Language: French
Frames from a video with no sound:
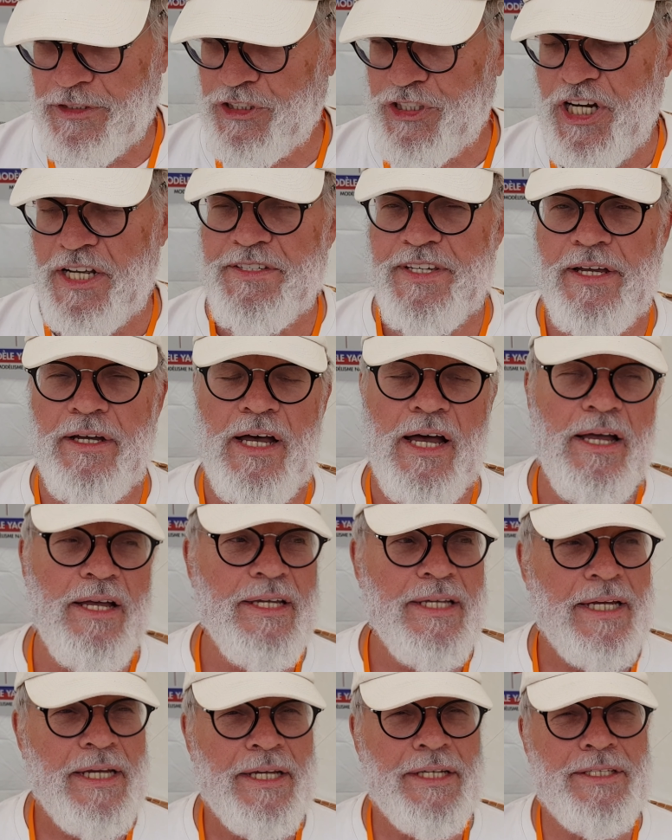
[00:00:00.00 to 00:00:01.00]
Chazarin,
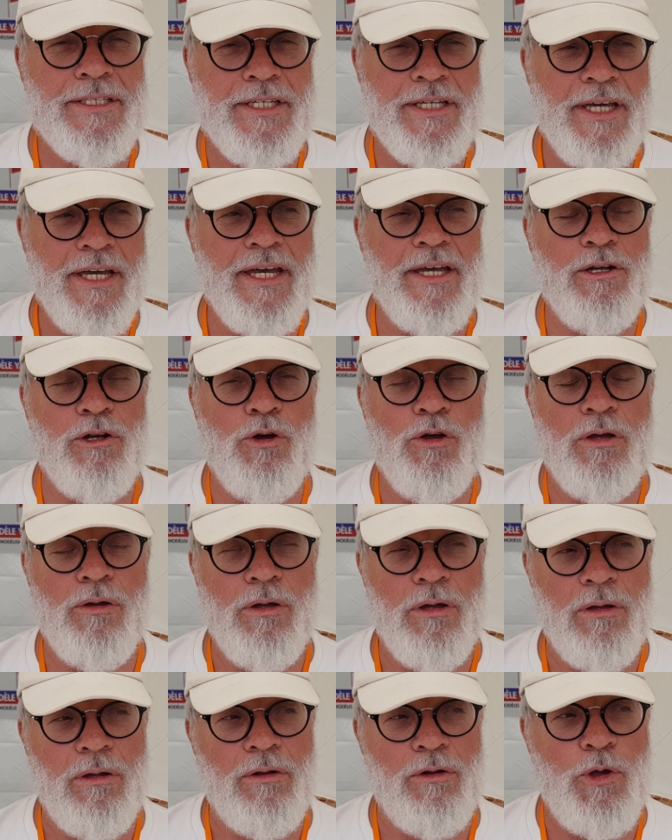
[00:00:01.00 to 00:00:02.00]
qui est
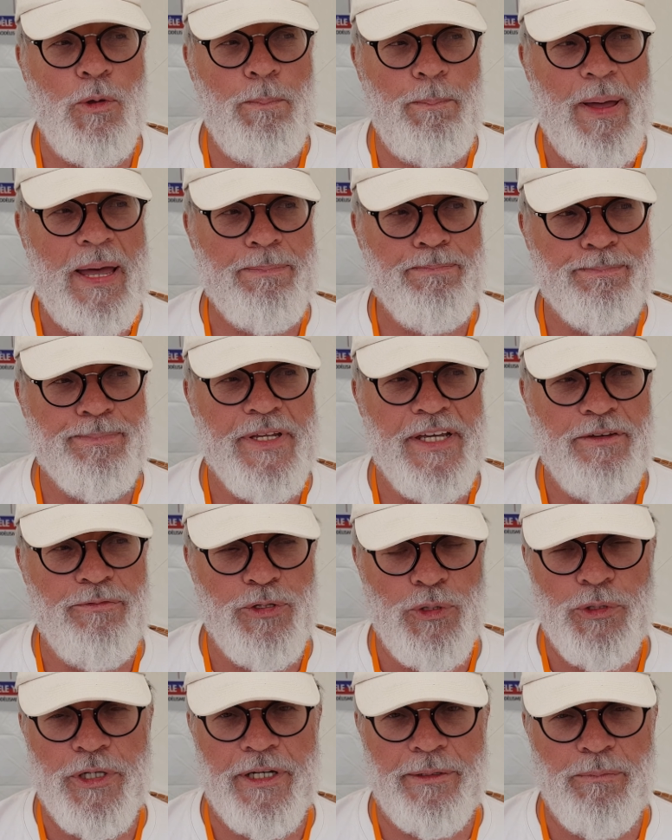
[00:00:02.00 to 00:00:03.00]
le, le pape des
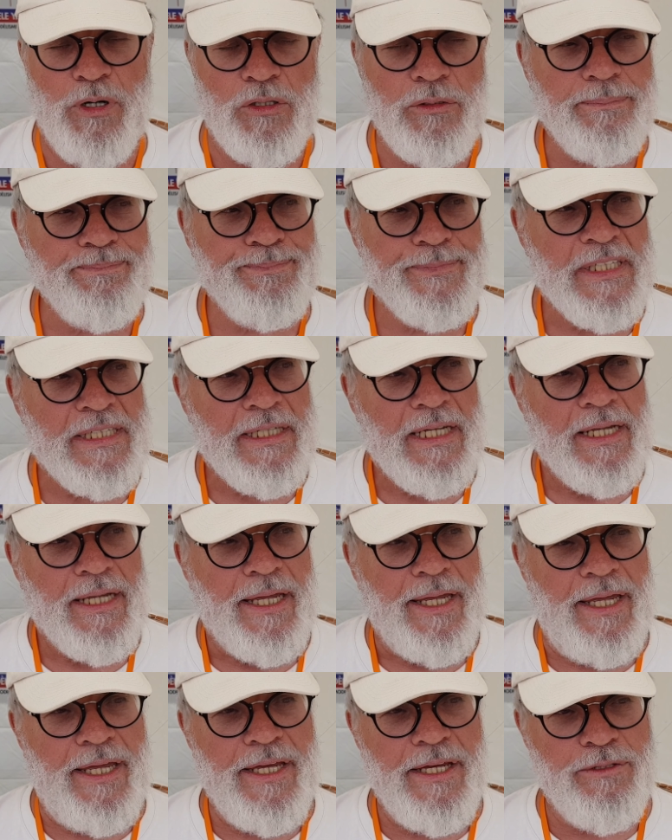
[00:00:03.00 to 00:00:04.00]
vieux gréments,
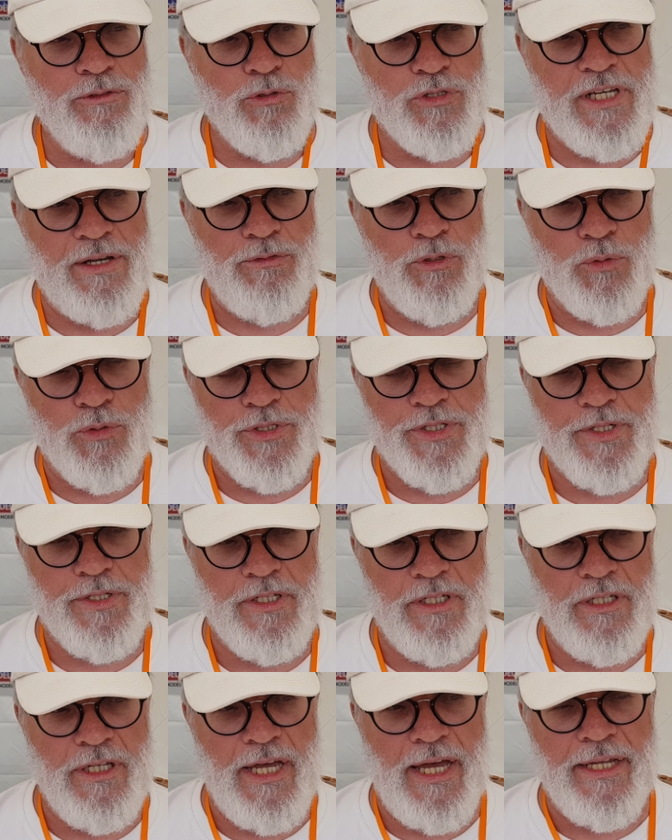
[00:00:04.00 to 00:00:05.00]
et nous avons
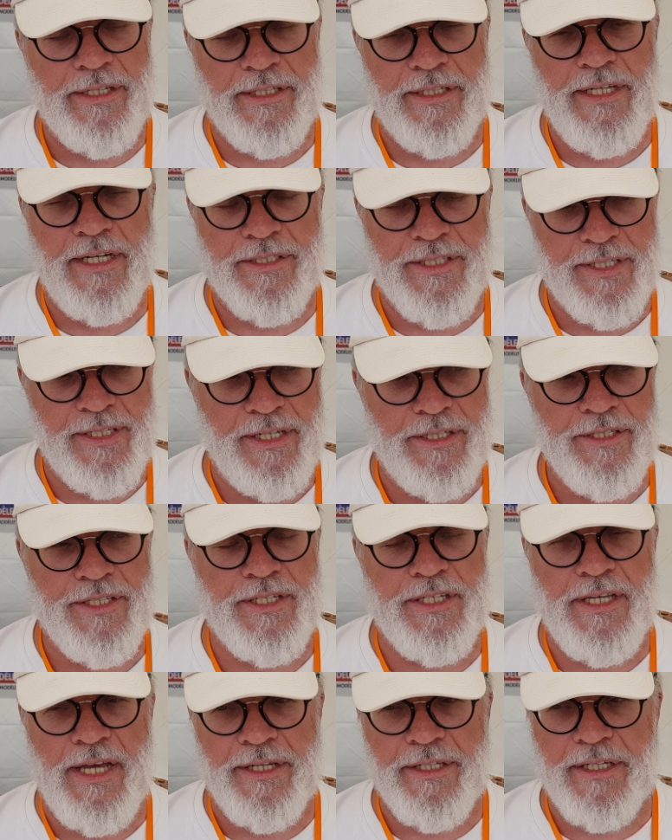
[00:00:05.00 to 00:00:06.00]
aussi Adrien Sens
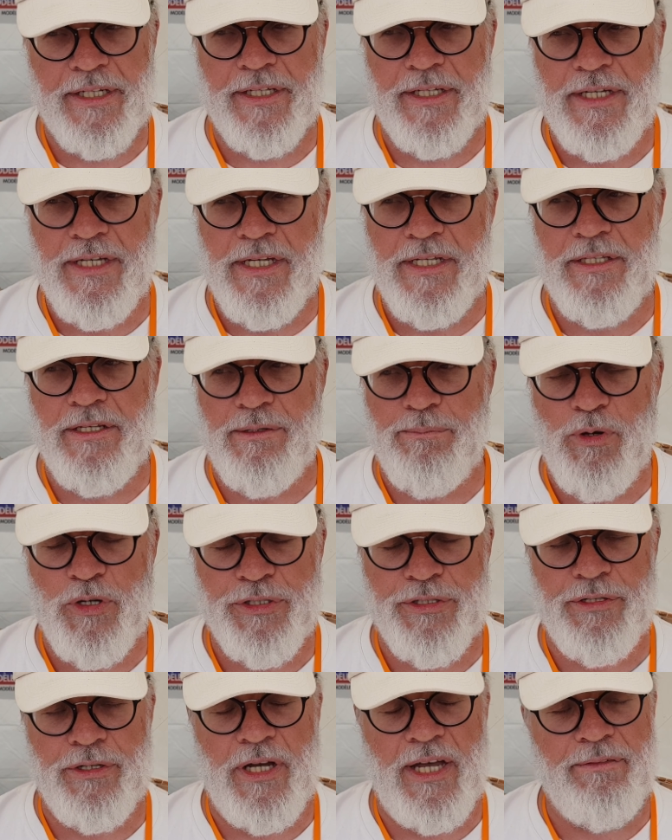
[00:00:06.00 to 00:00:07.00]
qui a créé des
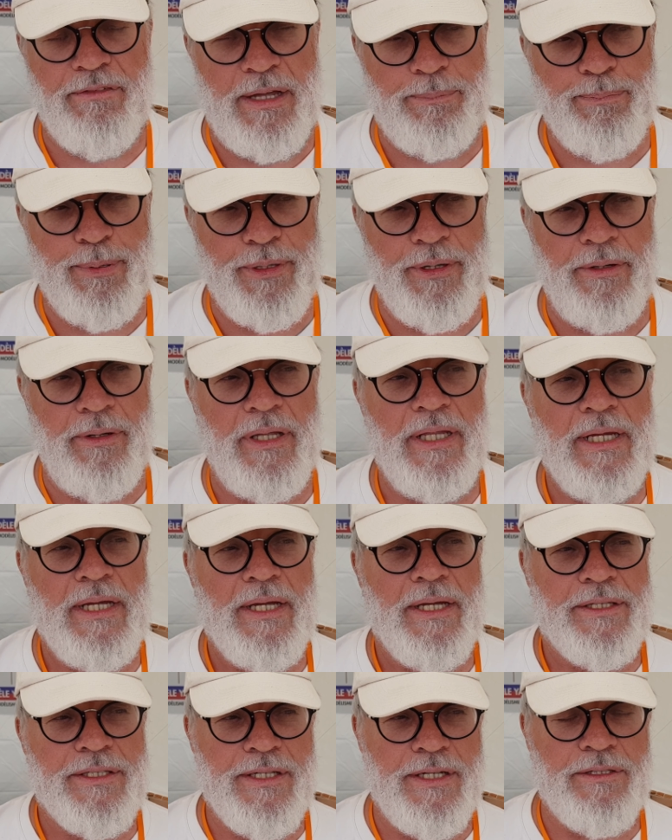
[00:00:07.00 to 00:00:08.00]
moteurs à vapeur
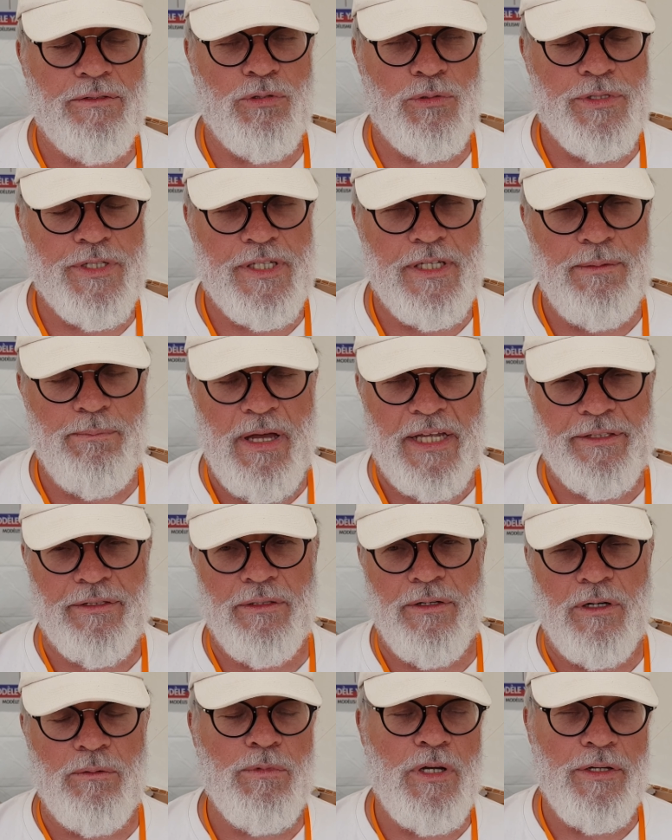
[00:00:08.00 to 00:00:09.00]
qui est aussi
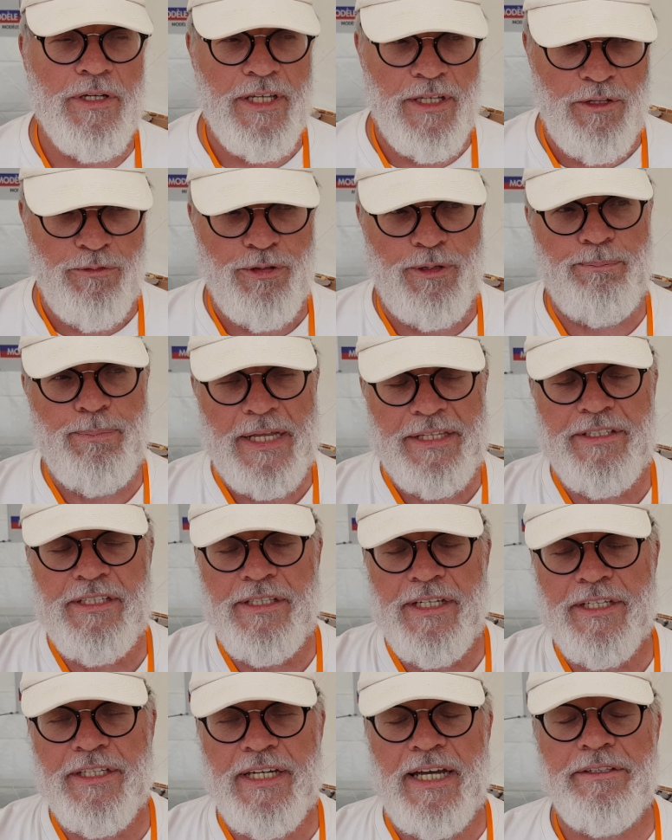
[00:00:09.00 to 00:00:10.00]
maintenant, bah, il fait partie
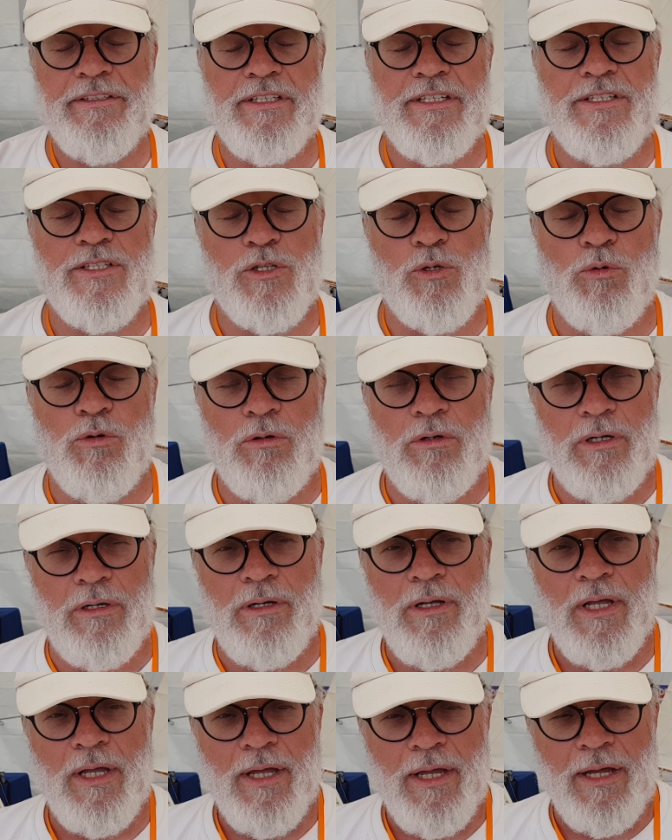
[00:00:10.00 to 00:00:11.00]
des quatre qui sont
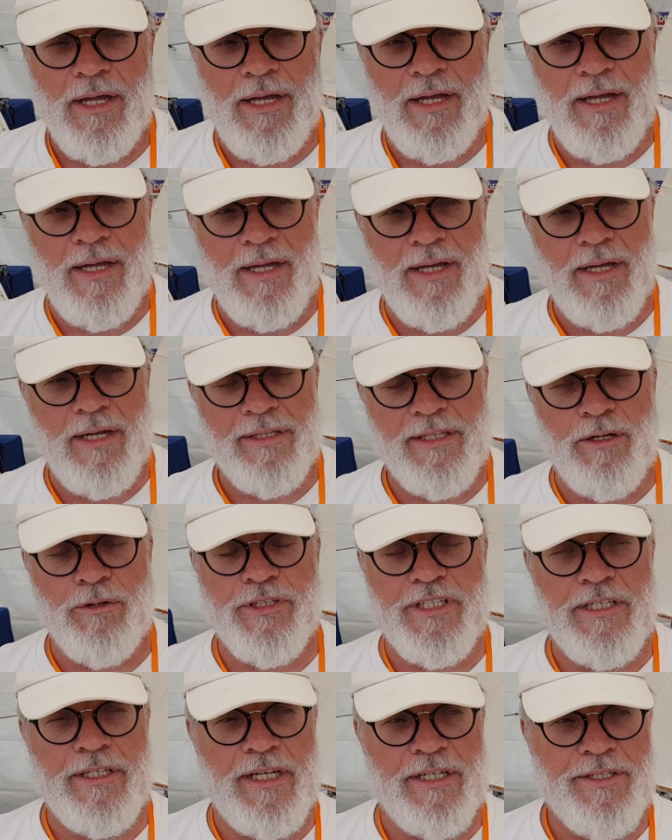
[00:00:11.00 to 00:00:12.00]
euh, euh,
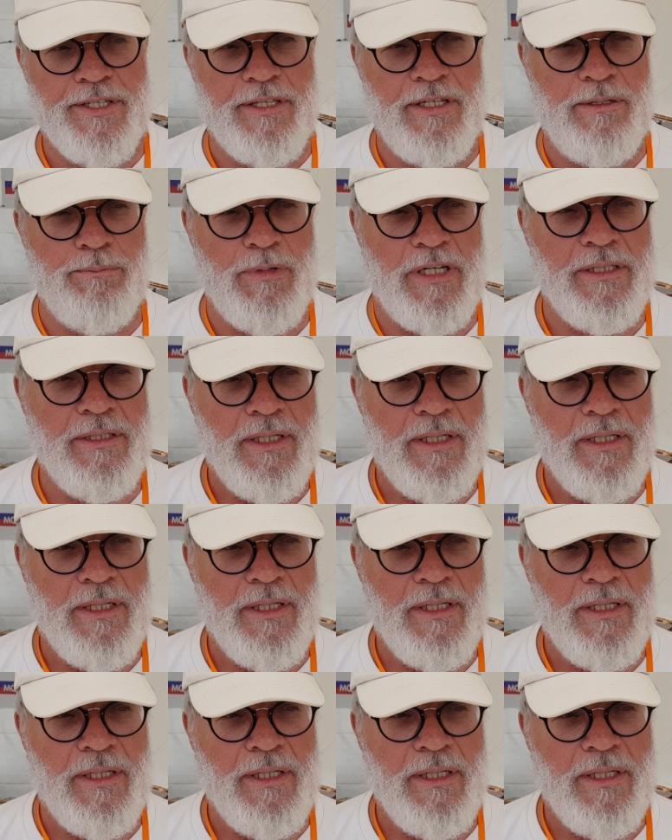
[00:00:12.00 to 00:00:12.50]
Atlantica Steam.